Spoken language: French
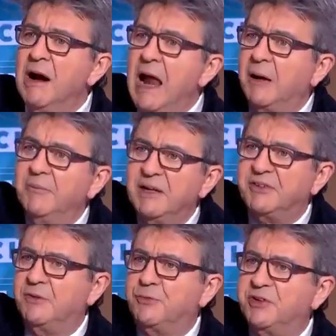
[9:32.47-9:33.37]
L'armée,
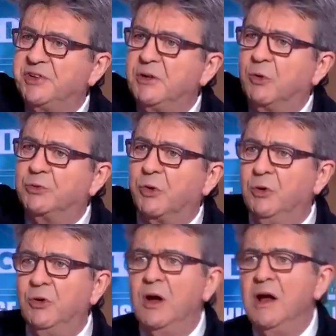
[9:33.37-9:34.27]
cette fois-ci, contre
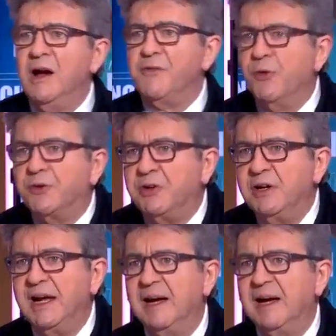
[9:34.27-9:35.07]
eux, les fonctionnaires.